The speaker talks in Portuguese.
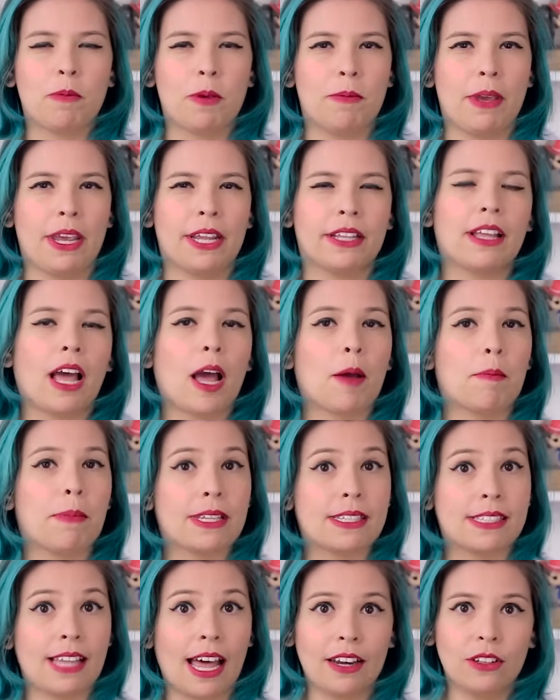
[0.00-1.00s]
e pimenta.
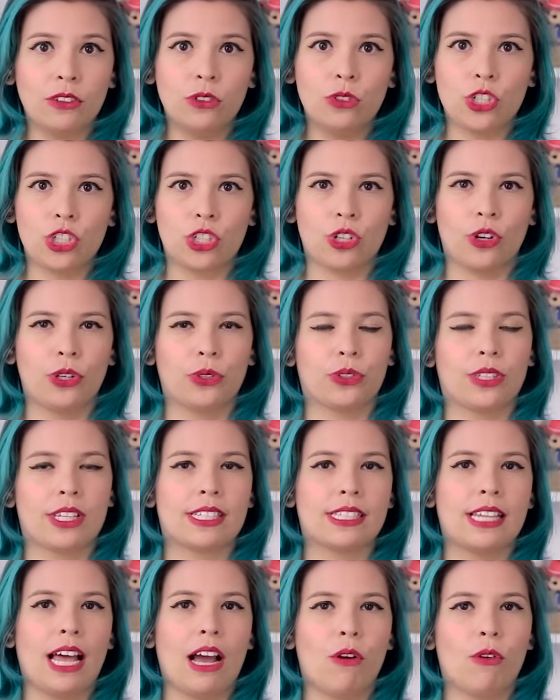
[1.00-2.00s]
Apesar do shoyu ter
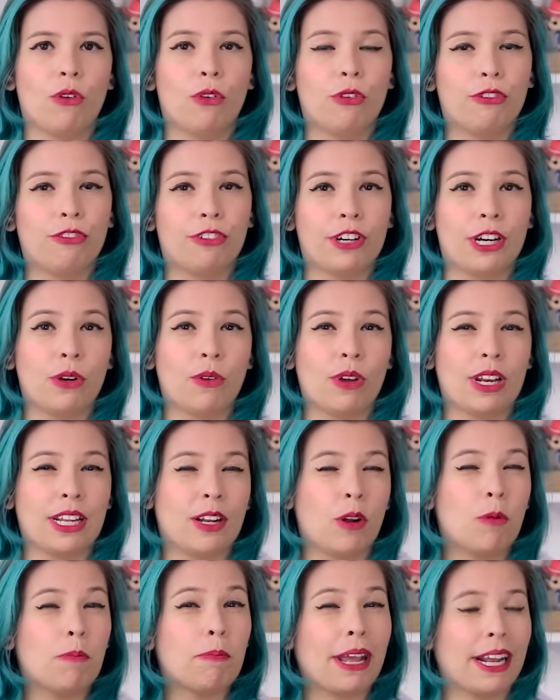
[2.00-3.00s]
sal, o frango ele
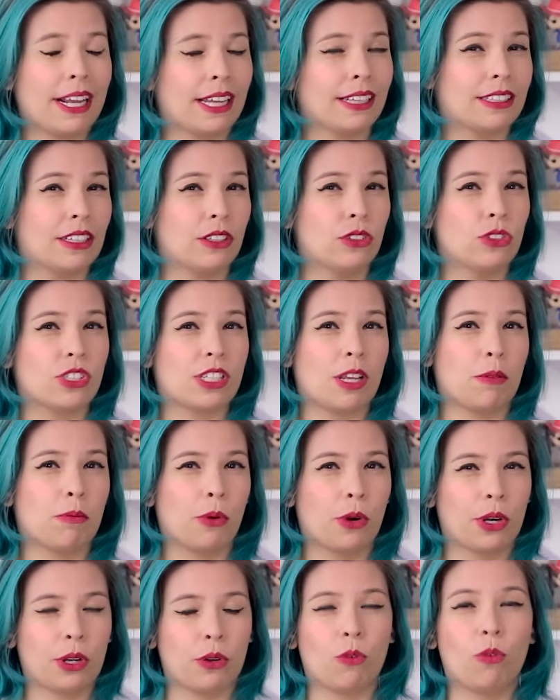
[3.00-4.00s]
não pega tanto
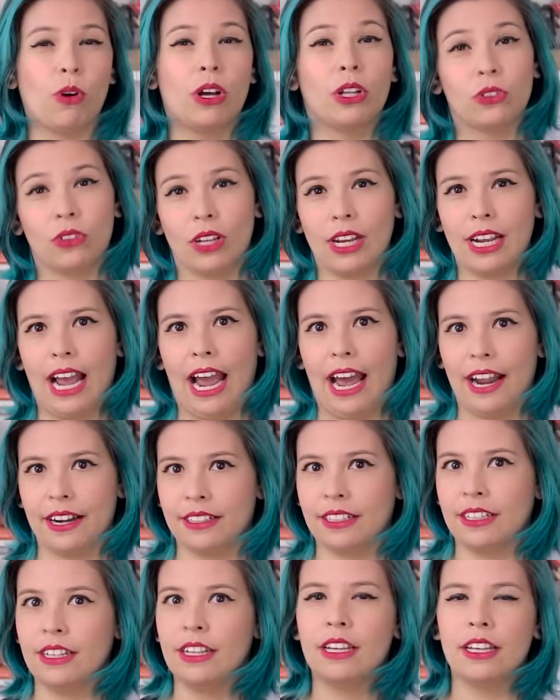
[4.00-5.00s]
sabor quanto a
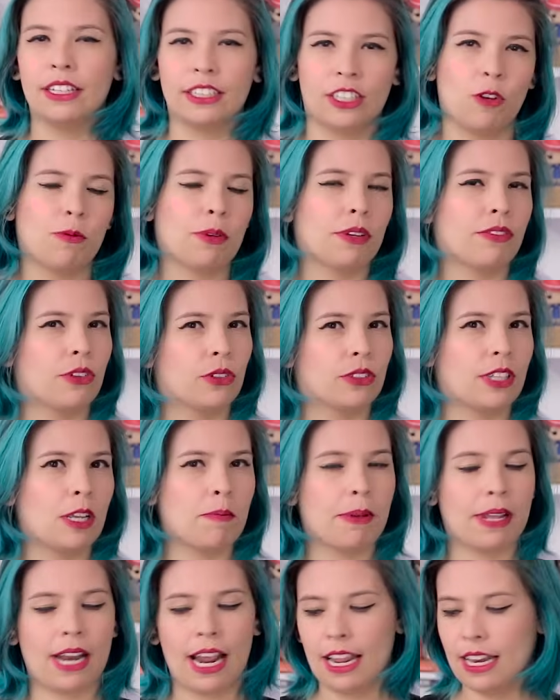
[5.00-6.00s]
carne, então eu prefiro
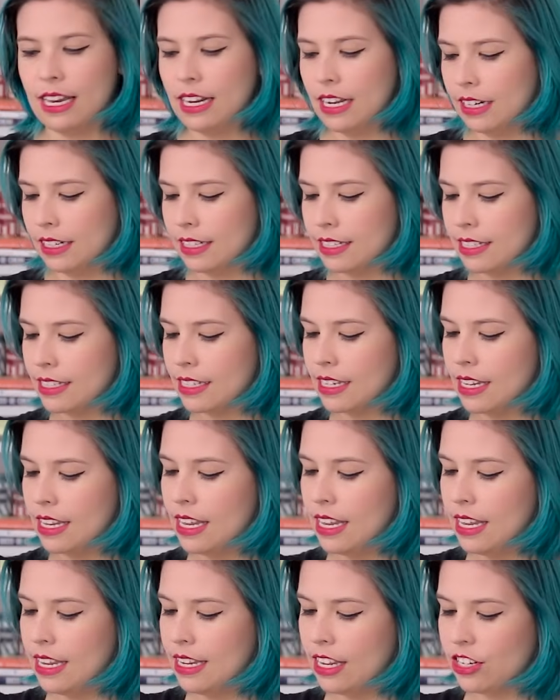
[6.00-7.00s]
temperar ele antes.
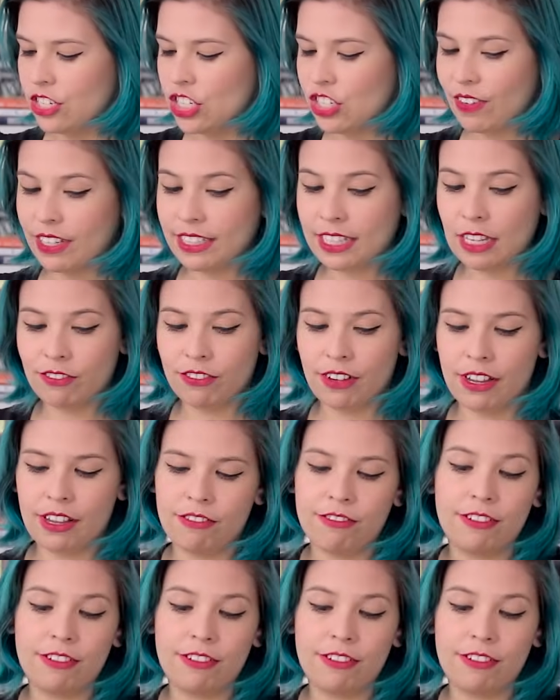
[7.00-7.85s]
E a gente vai, ter, vai